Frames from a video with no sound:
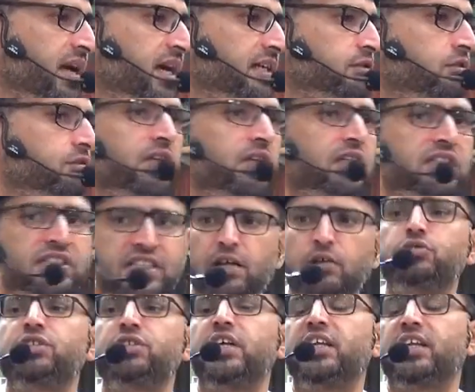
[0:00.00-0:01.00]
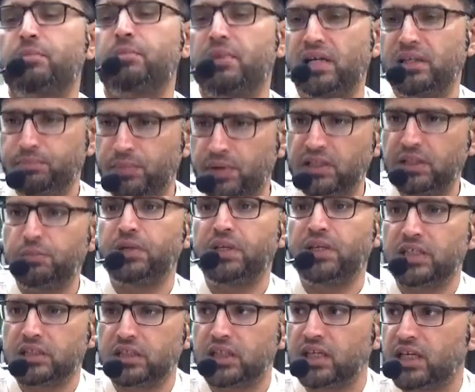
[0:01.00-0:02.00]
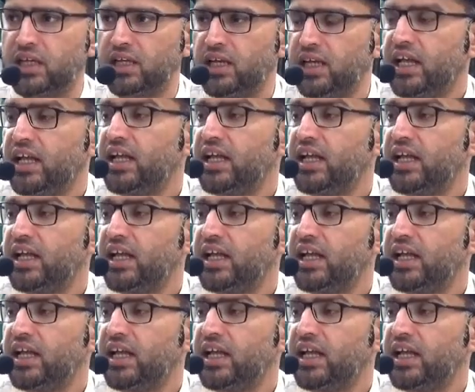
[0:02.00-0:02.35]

प्यास हो कि अच्छा कुछ देर के बाद पानी पी लेते हैं